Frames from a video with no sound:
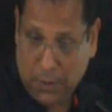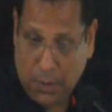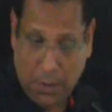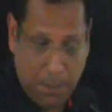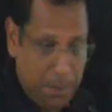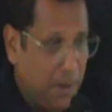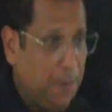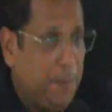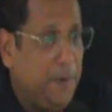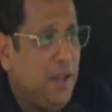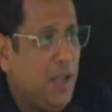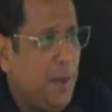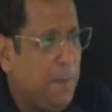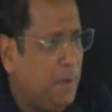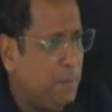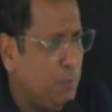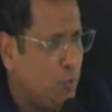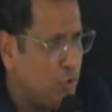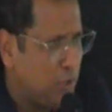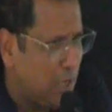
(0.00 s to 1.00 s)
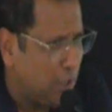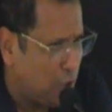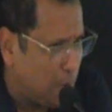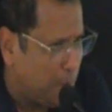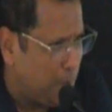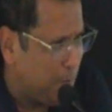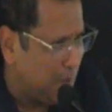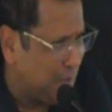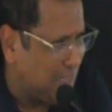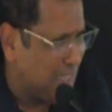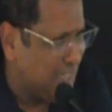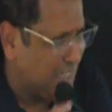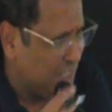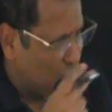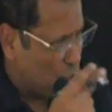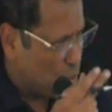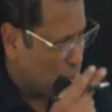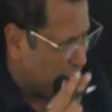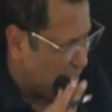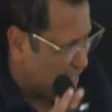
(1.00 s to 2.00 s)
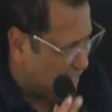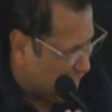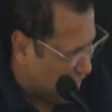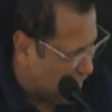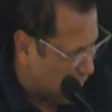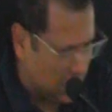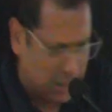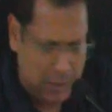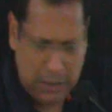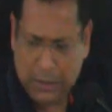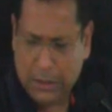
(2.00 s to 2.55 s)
फिर भी अभी पूछा तो अभी बता देते दो तीन लाइन